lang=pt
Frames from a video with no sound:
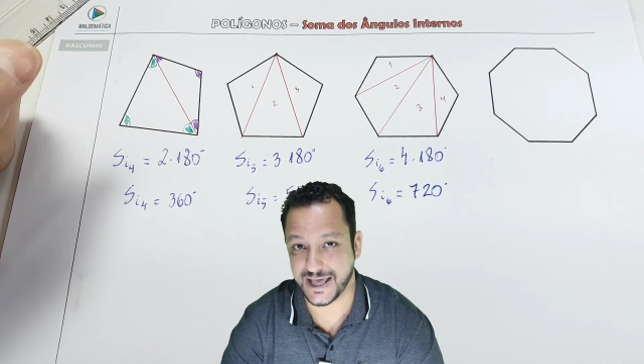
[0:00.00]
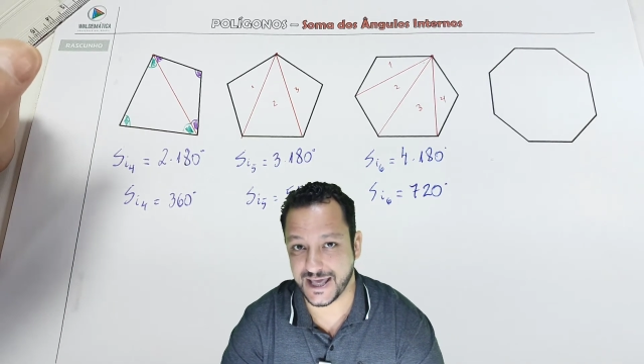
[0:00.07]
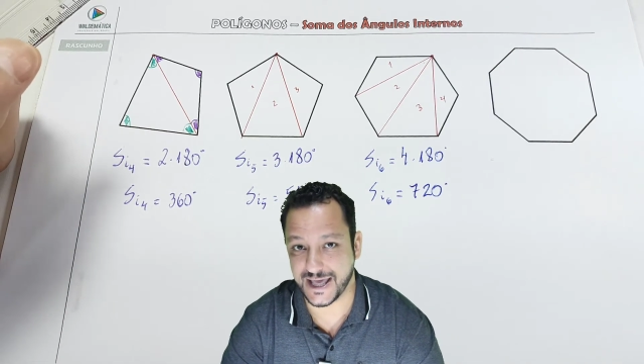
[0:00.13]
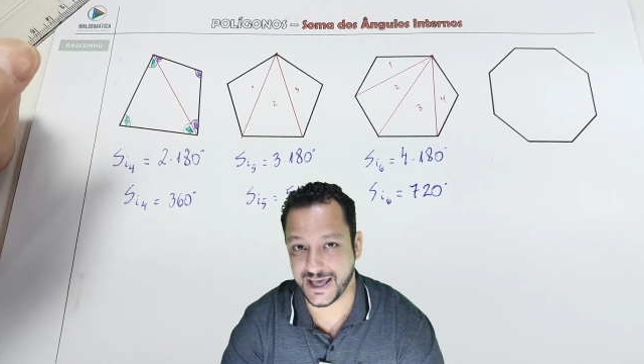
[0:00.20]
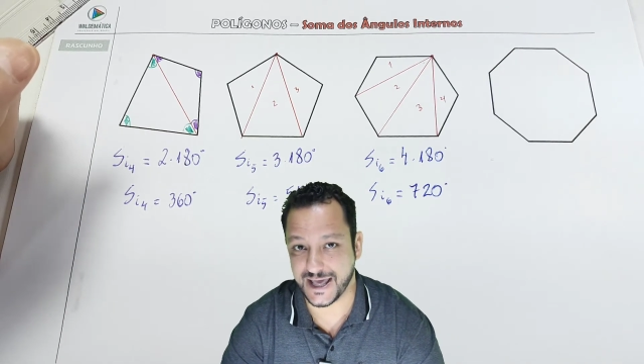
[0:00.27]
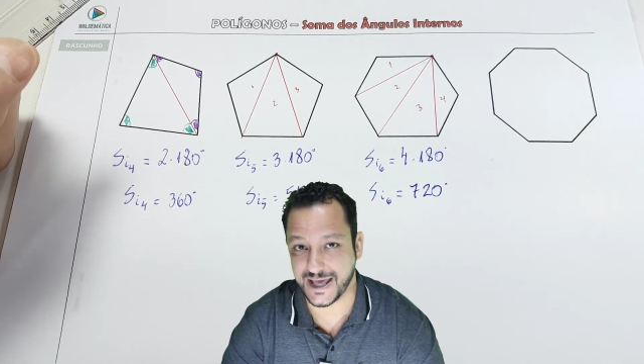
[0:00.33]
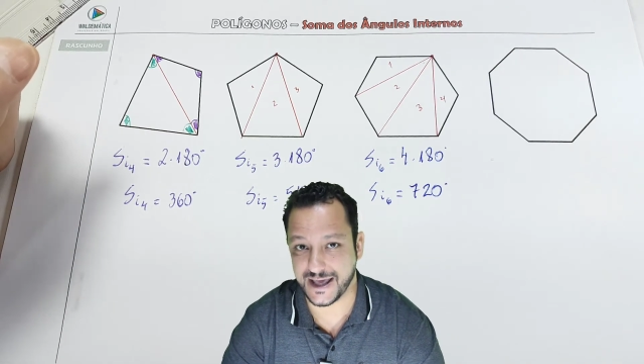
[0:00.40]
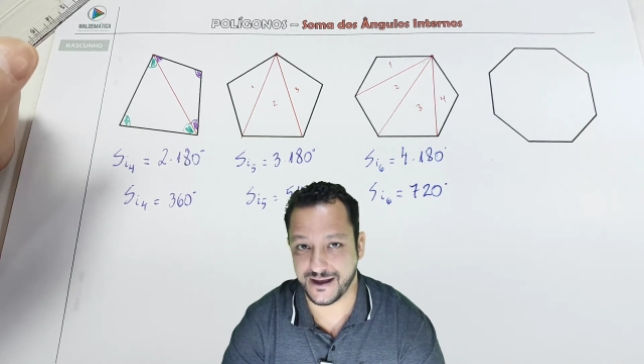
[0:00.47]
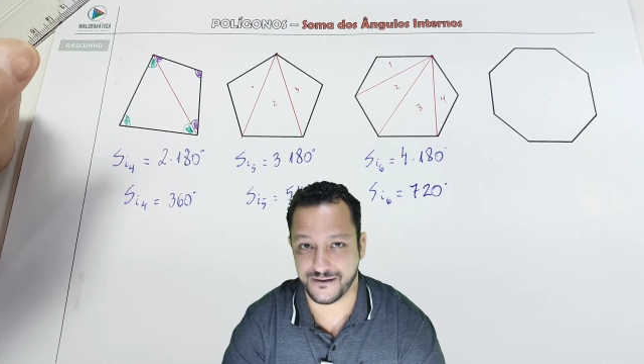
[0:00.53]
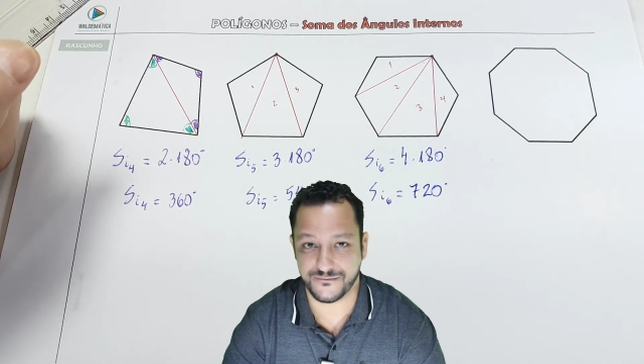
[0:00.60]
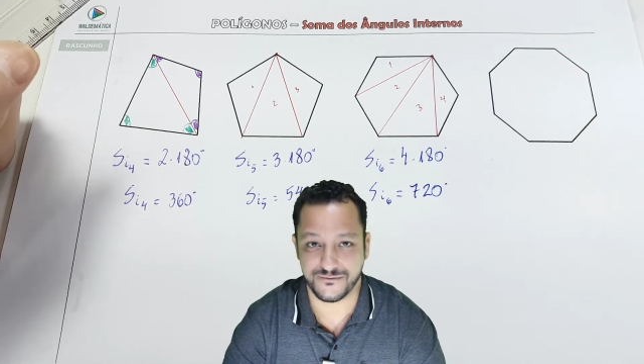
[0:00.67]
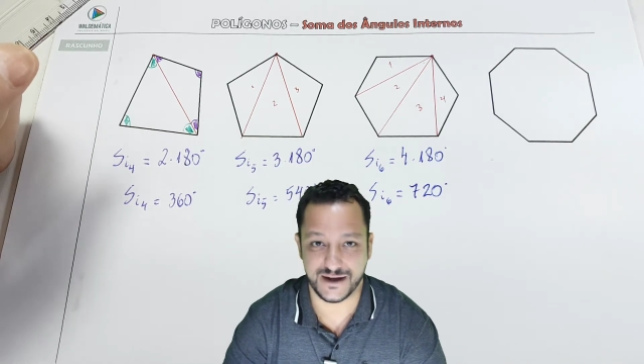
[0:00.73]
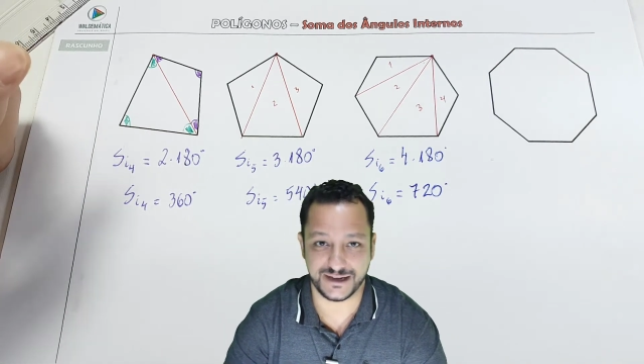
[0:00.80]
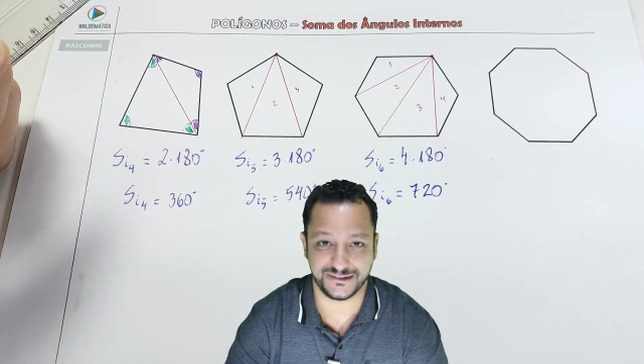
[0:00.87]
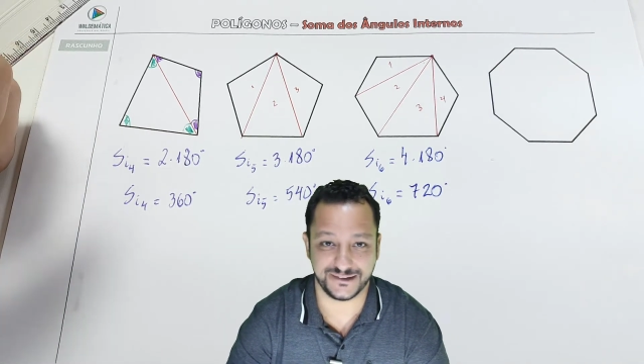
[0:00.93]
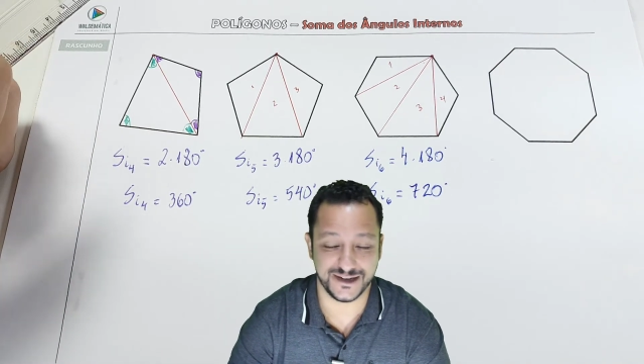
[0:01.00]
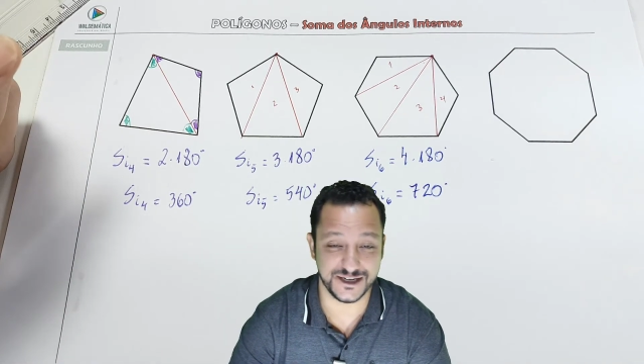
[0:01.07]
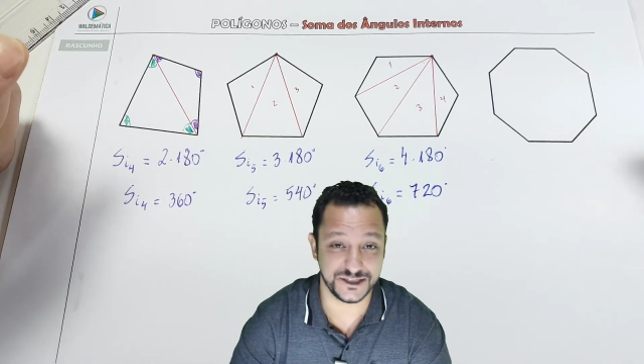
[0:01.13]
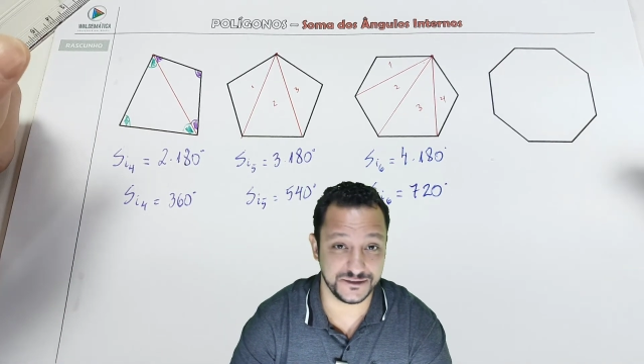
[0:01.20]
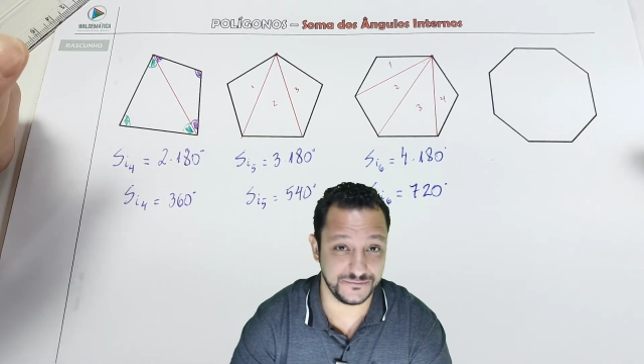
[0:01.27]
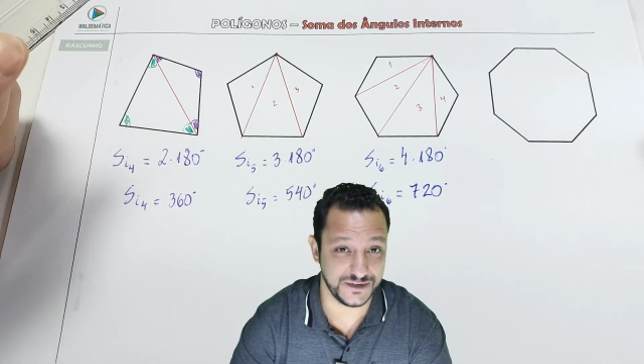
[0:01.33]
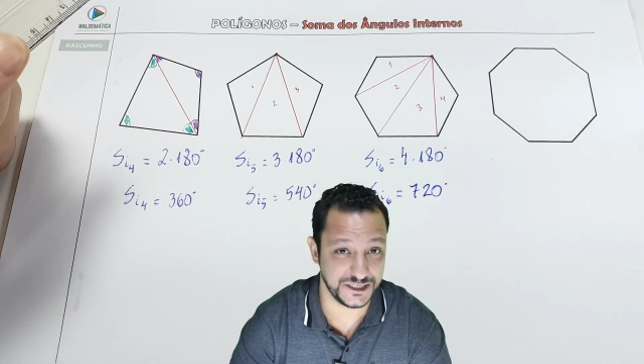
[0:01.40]
é, vai
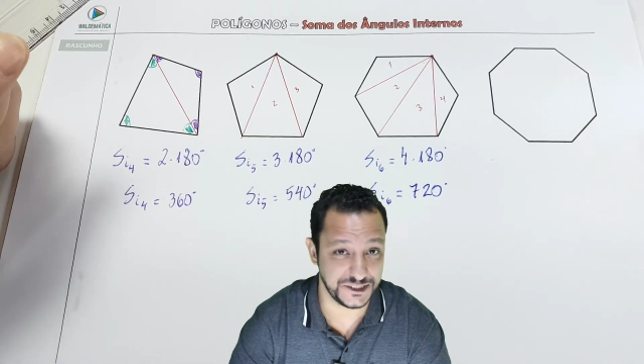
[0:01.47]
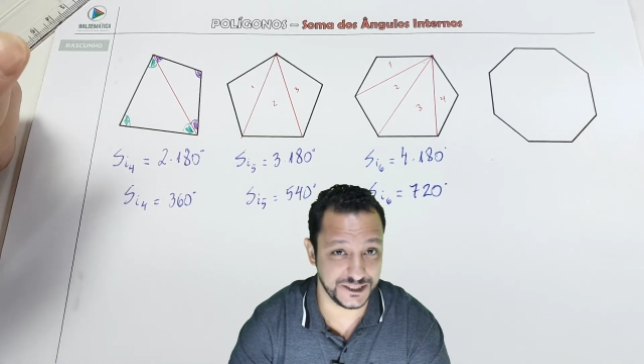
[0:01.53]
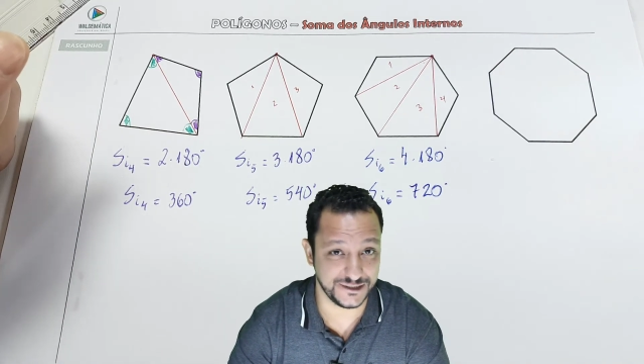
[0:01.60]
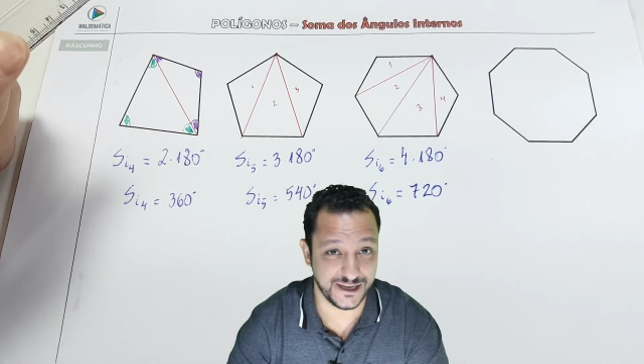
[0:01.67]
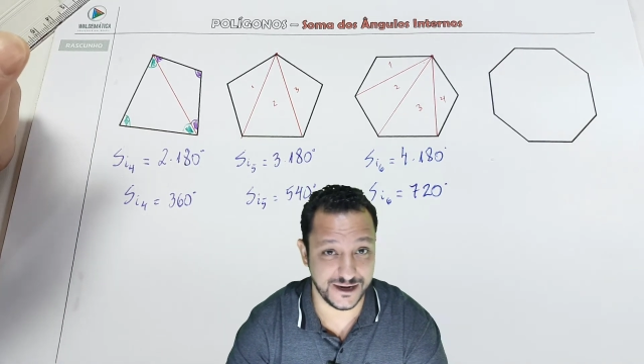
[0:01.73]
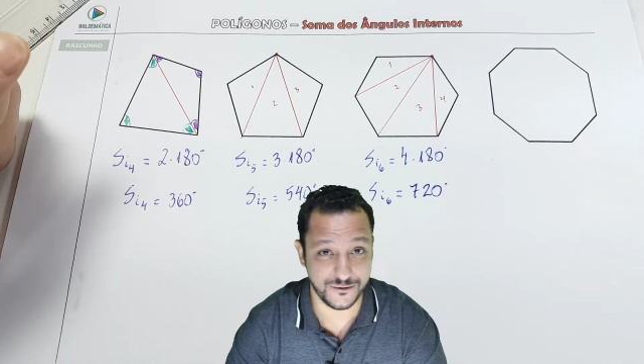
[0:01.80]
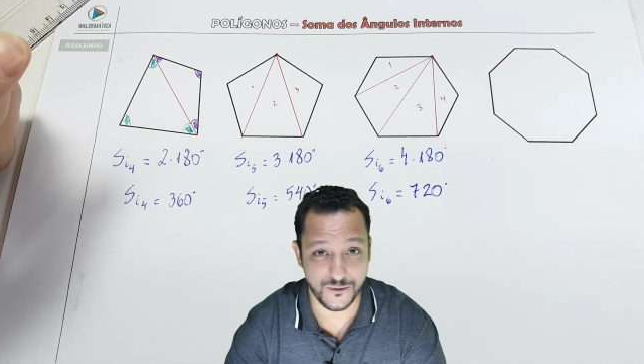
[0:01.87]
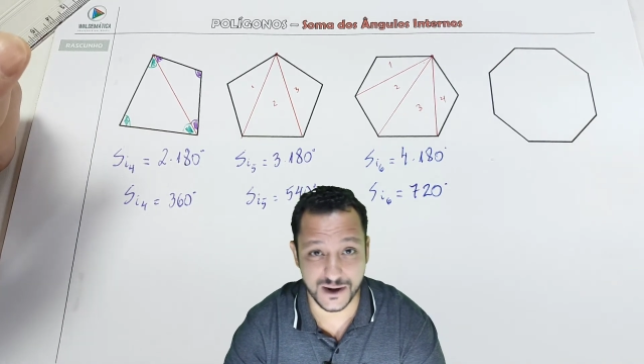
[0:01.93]
ser dividido em